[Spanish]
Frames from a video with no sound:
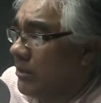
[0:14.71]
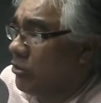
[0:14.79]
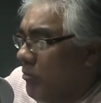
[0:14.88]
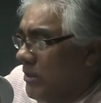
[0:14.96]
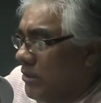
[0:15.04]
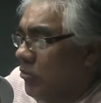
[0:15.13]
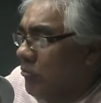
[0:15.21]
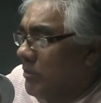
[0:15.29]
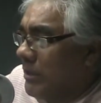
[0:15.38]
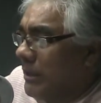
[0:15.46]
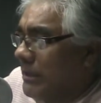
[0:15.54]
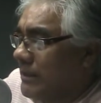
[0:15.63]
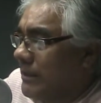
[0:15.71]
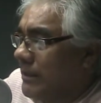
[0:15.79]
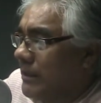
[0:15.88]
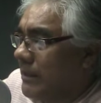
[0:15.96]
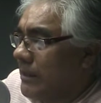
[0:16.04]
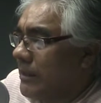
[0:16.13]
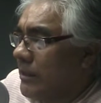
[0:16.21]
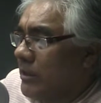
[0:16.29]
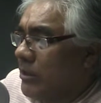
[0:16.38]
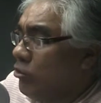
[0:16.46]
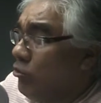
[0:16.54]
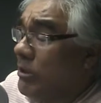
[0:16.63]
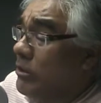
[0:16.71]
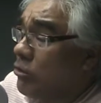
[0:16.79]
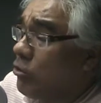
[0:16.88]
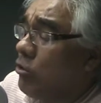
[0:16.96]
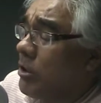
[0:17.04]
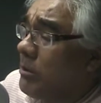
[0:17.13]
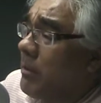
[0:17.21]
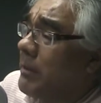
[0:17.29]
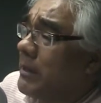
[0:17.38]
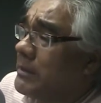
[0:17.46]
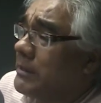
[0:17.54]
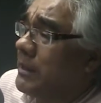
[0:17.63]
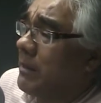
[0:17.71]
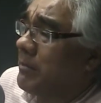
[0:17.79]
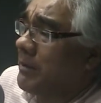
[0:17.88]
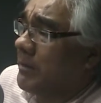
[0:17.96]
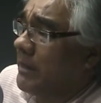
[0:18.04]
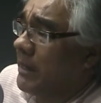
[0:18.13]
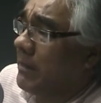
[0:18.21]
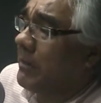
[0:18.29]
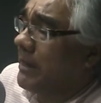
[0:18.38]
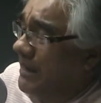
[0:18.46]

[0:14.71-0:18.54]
la opinión mía es de que no en todo debe aparecer la primera dama.